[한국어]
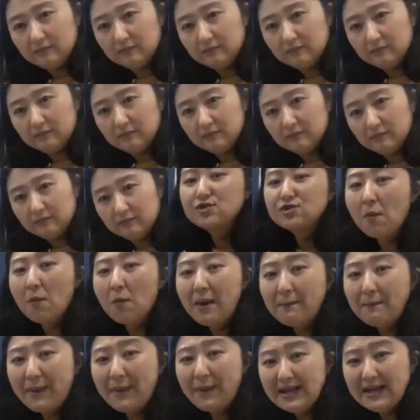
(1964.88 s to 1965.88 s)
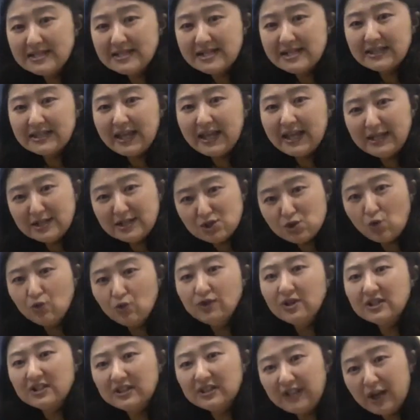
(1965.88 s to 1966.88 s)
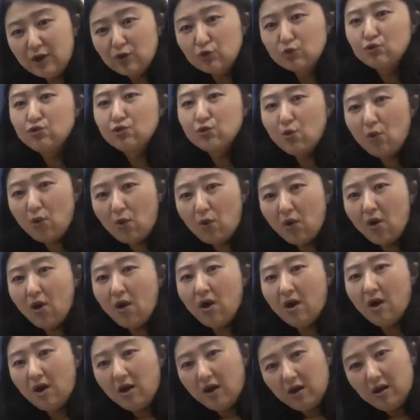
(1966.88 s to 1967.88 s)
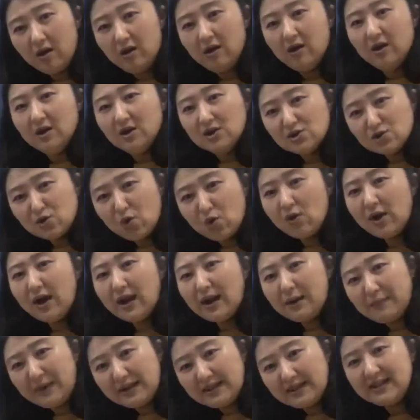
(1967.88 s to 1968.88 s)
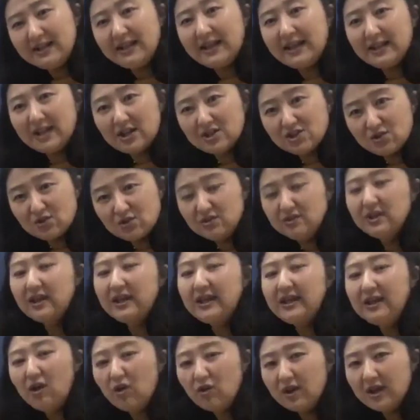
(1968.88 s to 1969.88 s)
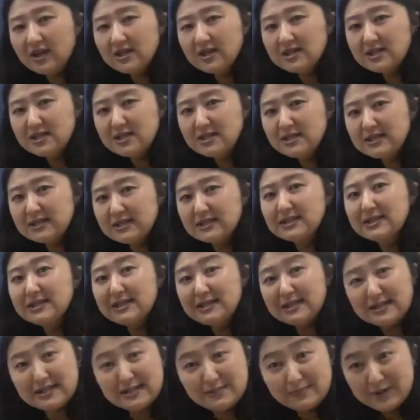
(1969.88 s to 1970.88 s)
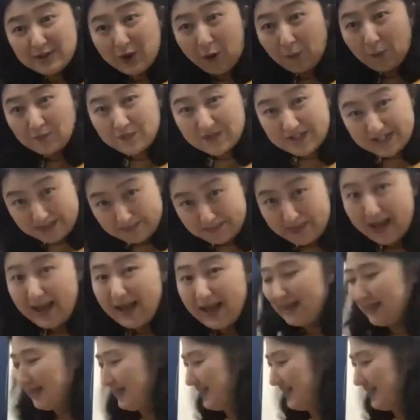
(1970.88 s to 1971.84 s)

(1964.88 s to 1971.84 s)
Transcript: 그리고 정말 빨리 칠 때는 손은 그대로 두고 손가락만 들게 되죠. 근데 이렇게 칠 일은 지금은 없지만